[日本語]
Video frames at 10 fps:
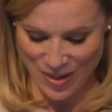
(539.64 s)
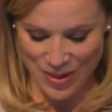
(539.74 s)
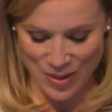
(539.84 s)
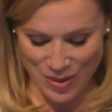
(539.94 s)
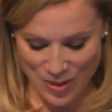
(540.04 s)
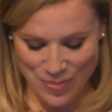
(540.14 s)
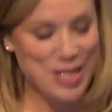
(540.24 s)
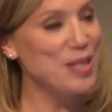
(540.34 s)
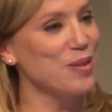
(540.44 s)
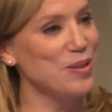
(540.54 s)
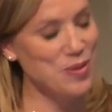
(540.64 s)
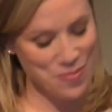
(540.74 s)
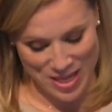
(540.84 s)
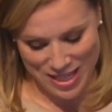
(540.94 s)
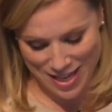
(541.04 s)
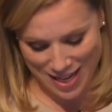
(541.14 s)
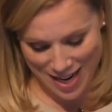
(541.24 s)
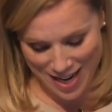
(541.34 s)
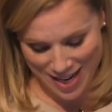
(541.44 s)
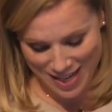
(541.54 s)
このスピーチを準備しなが
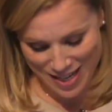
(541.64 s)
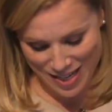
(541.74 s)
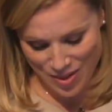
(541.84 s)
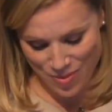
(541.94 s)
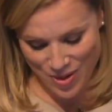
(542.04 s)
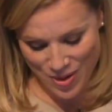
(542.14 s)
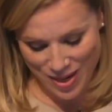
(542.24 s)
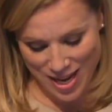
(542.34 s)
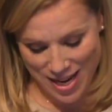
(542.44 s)
ら、自分の経